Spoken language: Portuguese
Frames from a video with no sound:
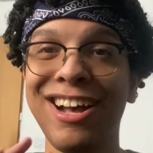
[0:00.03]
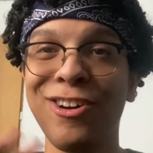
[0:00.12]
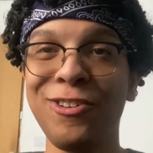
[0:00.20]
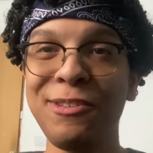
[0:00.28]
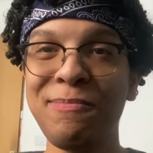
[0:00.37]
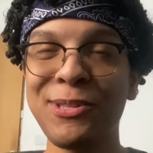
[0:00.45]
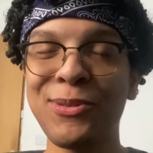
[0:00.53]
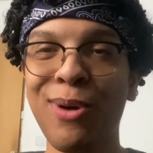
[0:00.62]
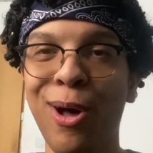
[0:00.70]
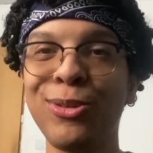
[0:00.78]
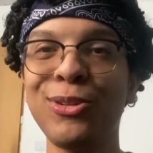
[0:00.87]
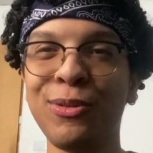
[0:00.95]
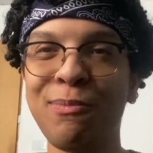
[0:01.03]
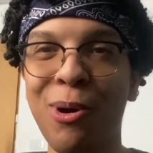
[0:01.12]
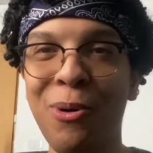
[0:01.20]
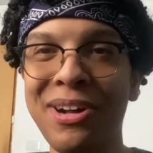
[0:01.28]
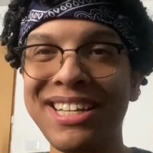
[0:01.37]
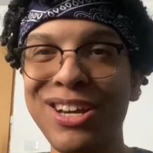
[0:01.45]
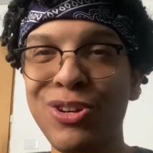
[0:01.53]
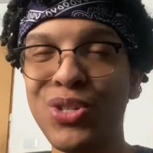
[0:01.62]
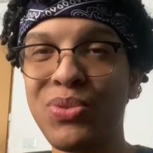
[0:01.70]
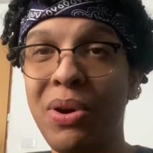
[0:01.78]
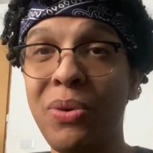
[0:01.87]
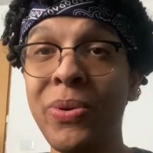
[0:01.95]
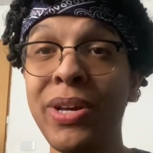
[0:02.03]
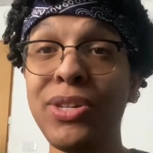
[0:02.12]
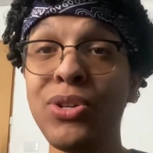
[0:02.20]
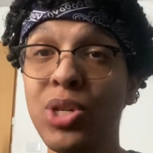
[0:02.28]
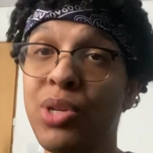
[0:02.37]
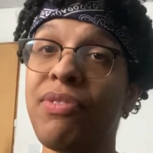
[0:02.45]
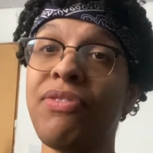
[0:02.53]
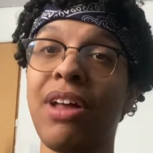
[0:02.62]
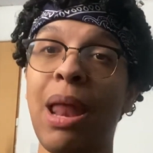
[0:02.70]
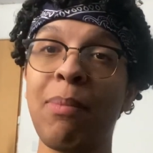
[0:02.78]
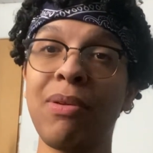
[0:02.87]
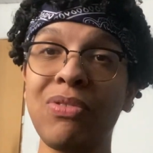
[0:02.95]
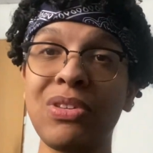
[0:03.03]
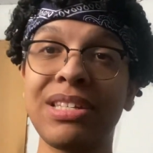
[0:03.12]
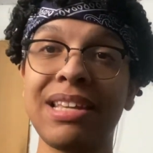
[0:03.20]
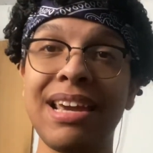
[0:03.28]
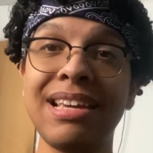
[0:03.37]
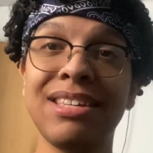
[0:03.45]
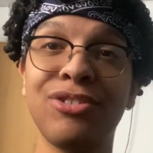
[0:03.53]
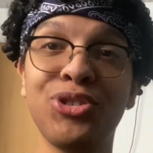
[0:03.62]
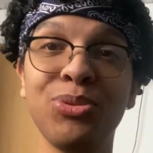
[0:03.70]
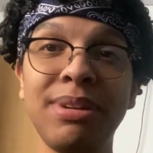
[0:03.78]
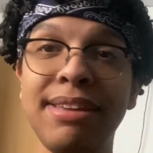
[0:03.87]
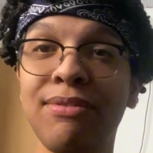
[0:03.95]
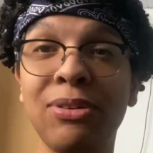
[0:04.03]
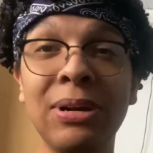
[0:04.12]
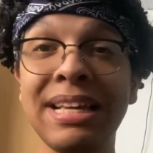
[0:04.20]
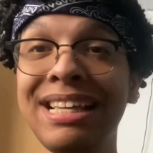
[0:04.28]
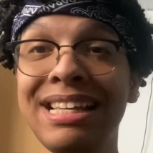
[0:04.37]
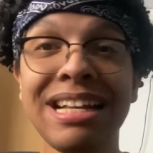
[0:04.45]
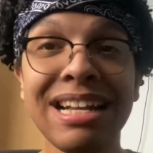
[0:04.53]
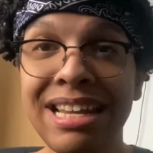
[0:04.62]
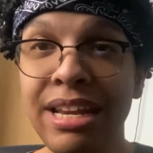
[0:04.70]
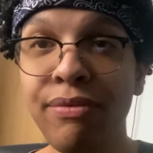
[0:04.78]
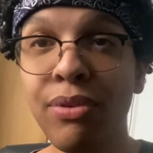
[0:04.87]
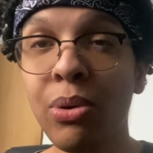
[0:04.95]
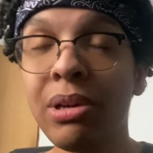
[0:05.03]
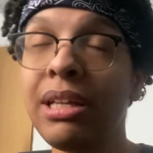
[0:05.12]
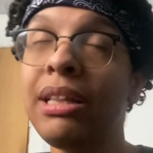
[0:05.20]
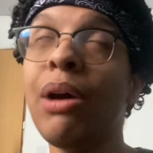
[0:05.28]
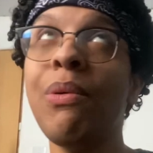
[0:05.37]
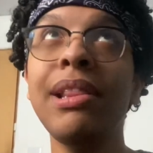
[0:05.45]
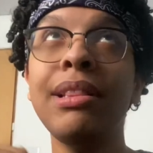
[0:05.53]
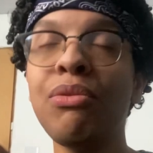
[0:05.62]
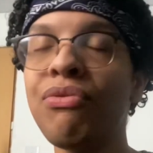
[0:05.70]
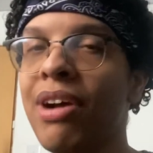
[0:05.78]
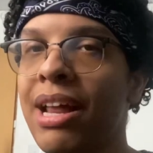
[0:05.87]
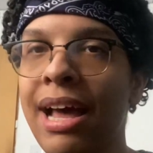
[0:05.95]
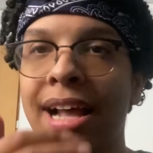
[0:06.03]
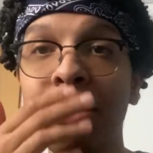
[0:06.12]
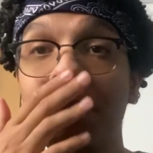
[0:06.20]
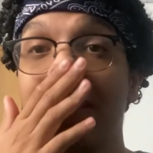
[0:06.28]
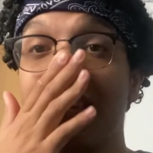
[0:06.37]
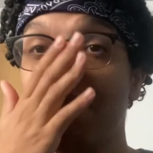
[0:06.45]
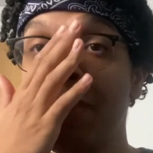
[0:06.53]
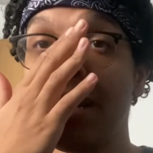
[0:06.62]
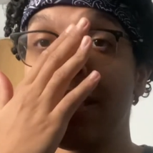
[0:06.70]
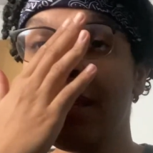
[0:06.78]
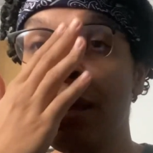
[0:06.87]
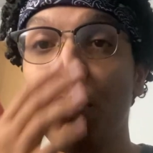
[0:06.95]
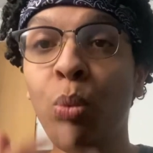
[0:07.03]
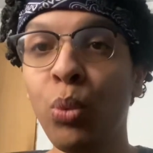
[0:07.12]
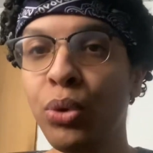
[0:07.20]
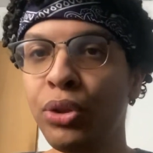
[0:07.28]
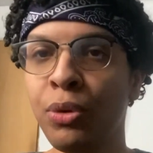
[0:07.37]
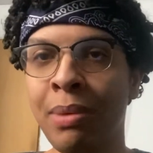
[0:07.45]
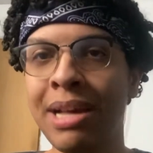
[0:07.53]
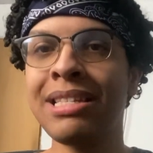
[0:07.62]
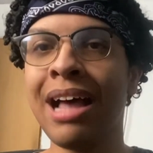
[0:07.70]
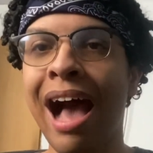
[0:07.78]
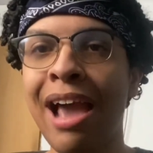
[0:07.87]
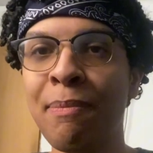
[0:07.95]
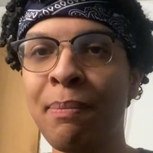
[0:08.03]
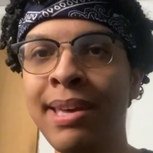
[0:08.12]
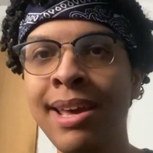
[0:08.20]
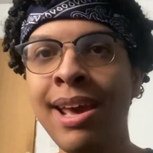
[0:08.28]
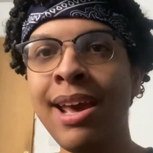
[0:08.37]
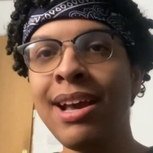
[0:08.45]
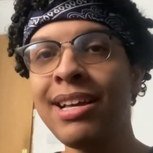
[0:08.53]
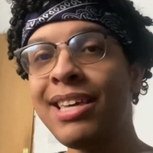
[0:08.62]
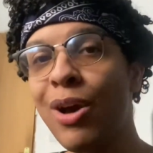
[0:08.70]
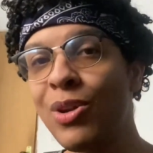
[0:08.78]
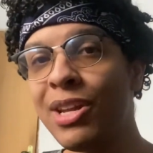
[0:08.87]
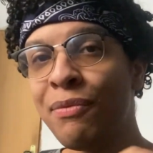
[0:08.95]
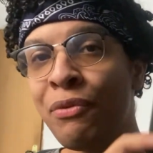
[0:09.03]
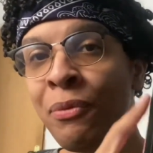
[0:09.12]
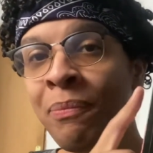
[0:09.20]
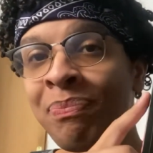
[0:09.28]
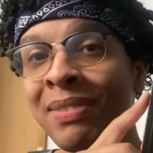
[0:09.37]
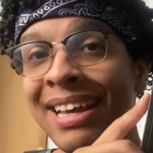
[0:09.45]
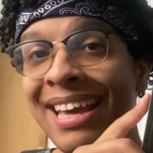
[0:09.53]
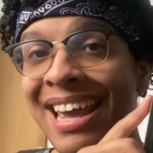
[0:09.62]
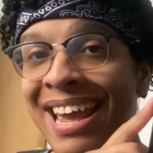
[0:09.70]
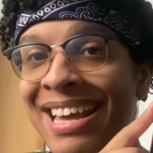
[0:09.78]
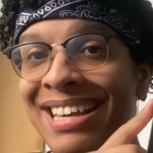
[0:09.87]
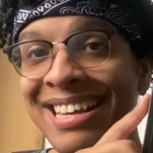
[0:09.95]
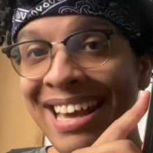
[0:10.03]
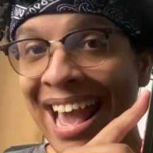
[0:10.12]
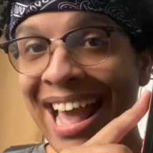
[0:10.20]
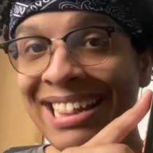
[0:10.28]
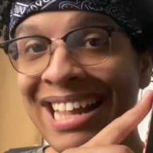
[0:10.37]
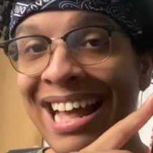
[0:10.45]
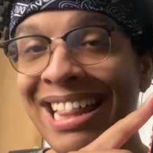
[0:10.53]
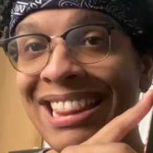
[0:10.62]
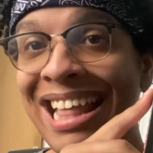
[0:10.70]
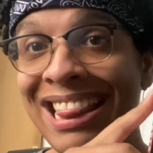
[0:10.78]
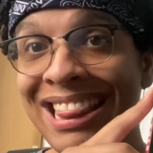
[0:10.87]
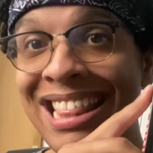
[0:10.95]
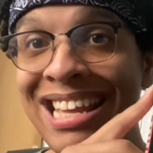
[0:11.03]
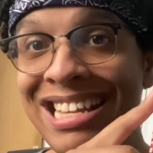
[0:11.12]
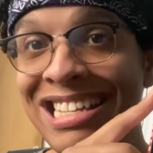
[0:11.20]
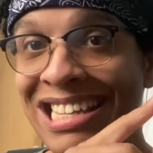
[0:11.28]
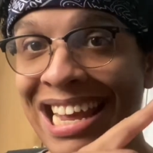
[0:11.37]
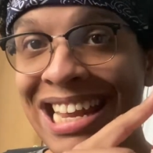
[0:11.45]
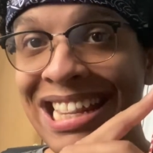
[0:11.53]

Oi pessoal, tudo bom? Aqui é o João e hoje eu vim falar para vocês de um livro incrível que não é tão falado, mas que merecia muito mais hype, que é o livro Em Queda da T.J.